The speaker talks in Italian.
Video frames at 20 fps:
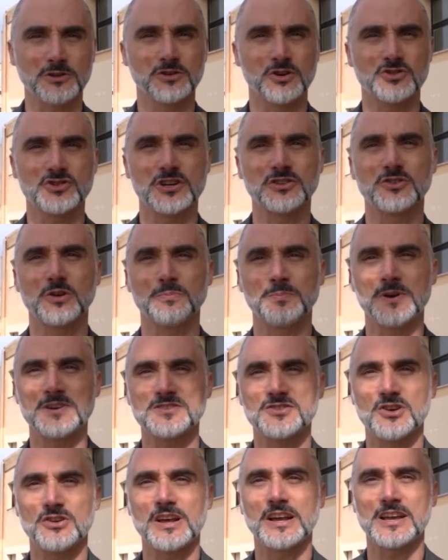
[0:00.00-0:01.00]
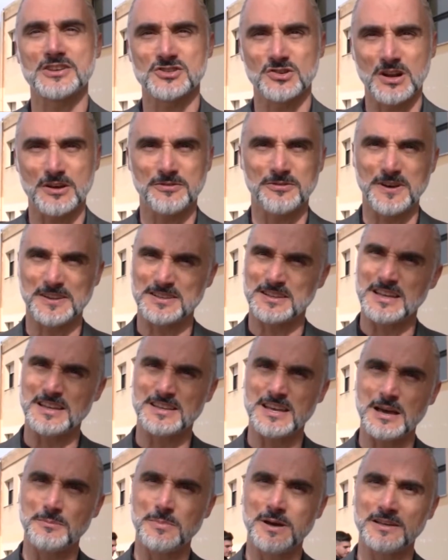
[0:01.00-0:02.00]
può rimanere viva
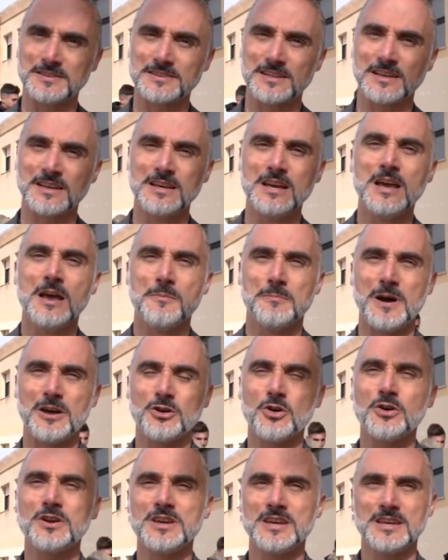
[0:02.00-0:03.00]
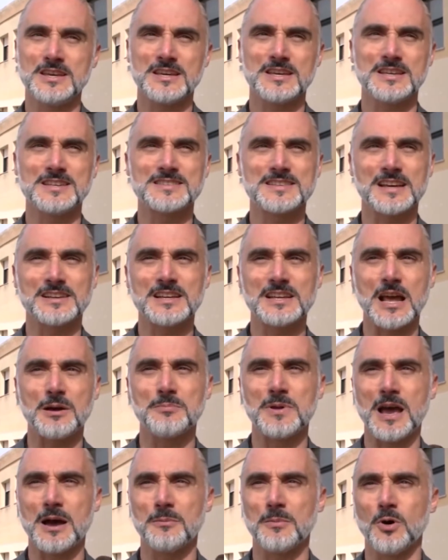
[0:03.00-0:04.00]
senza il supporto di un laboratorio di
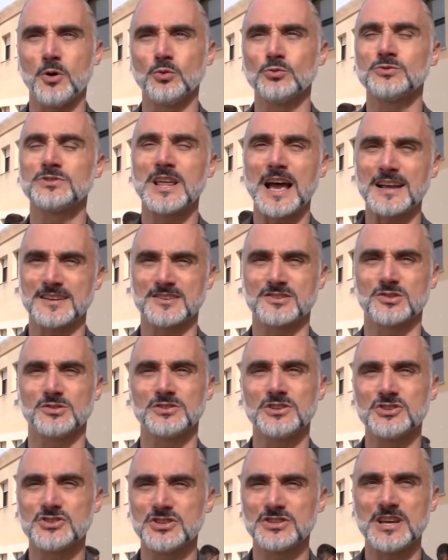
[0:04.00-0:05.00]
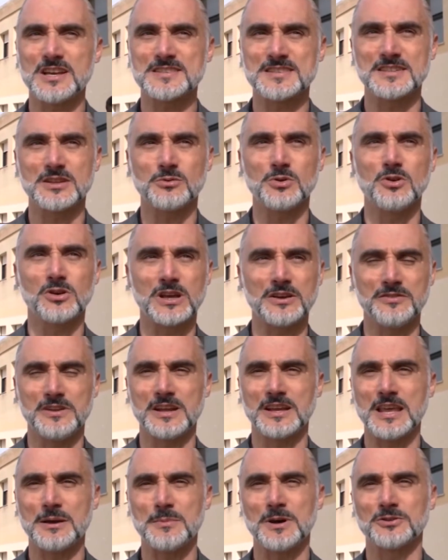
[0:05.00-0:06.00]
analisi efficiente e aperto
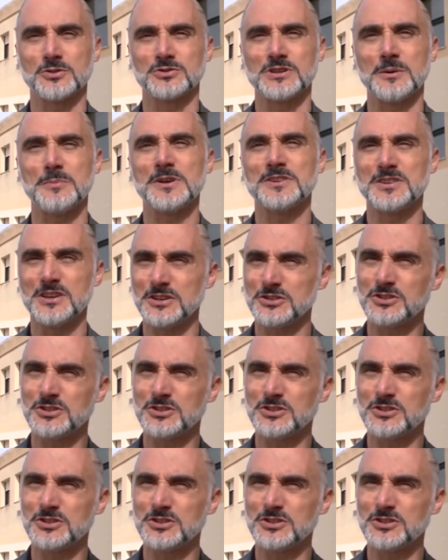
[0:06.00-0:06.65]
anche agli esterni.